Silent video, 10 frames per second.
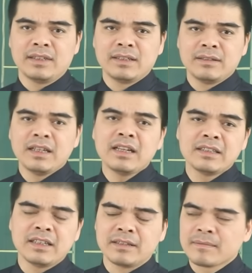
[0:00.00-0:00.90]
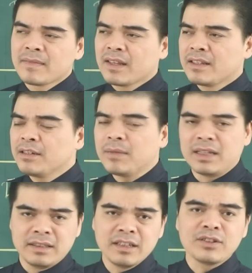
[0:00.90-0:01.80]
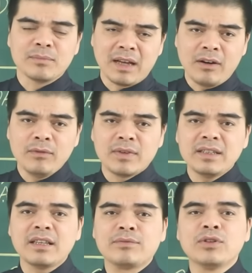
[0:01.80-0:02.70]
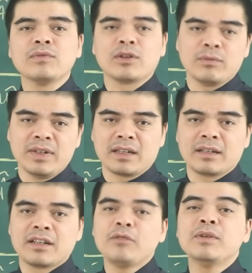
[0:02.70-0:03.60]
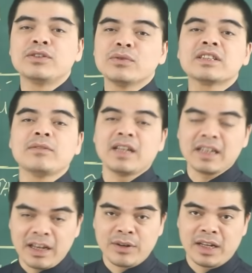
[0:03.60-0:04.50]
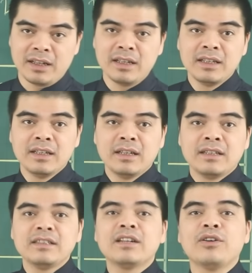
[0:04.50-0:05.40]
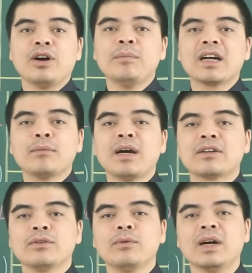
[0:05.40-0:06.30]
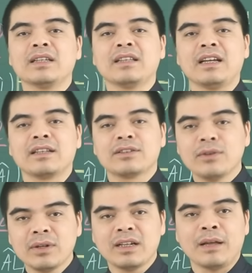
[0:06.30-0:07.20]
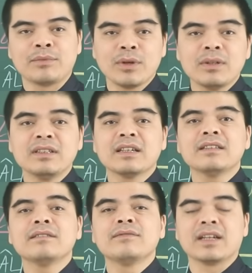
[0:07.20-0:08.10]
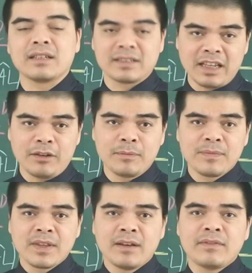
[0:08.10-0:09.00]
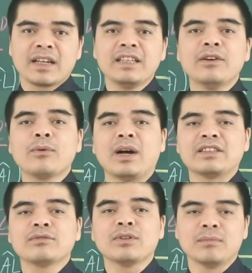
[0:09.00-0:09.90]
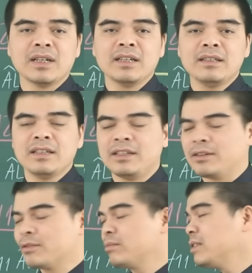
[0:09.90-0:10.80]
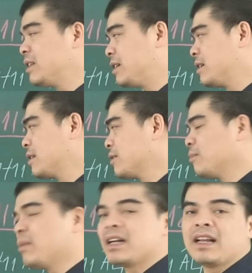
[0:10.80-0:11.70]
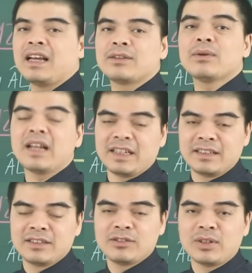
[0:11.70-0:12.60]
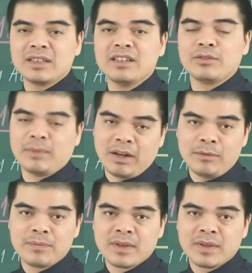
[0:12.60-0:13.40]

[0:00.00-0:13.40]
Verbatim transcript: Nhân là gì? Nhưng mà những người tuổi Mão vẫn tập trung vào công việc, không bị chút sao nhãng nào cả. Nhờ đó mà các bạn cũng hoàn thành tốt, làm tốt những cái việc được giao, và cái hiệu quả trong tuần mới thì nó cũng gì? Cũng mang lại tốt lành cho những người tuổi Mão.